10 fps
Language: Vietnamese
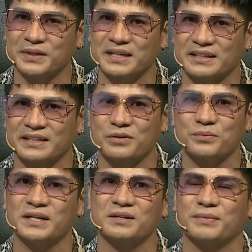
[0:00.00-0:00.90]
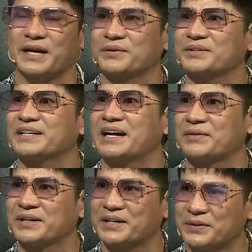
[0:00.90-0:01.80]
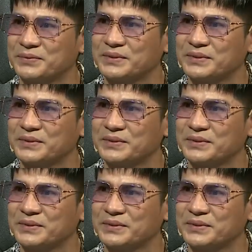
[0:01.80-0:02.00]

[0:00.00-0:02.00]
bây giờ thì không biết được mẹ có tự hào hay không